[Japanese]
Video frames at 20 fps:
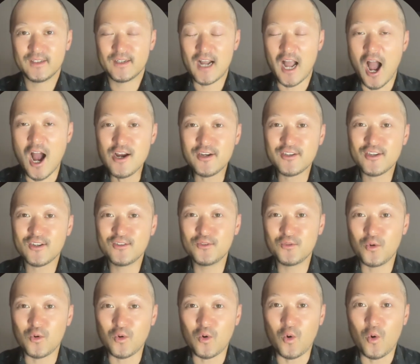観客
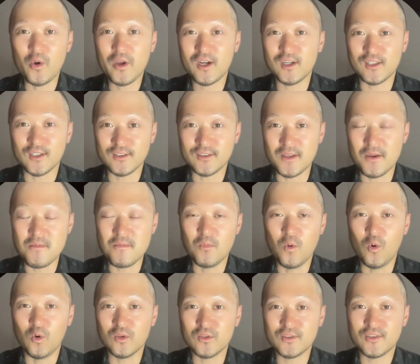の声がです
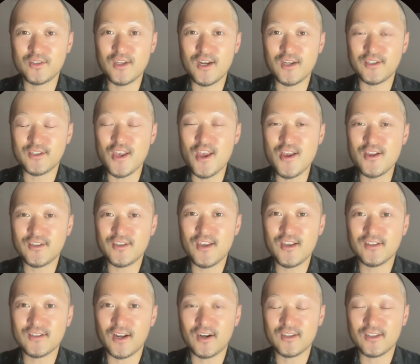ね、もうすでに精
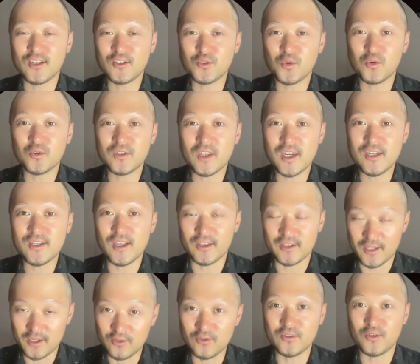神された状態になっ
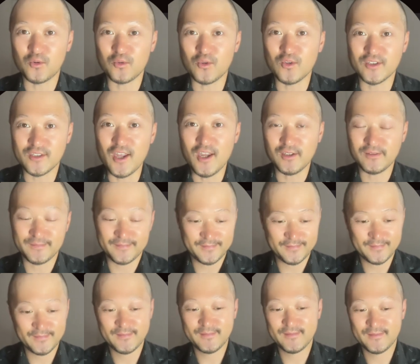ているということです
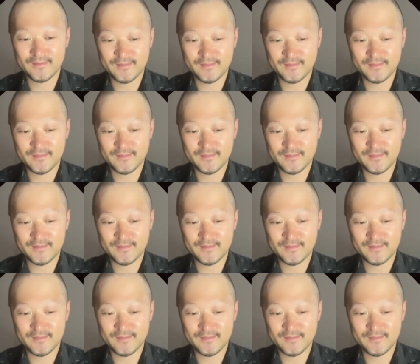ね。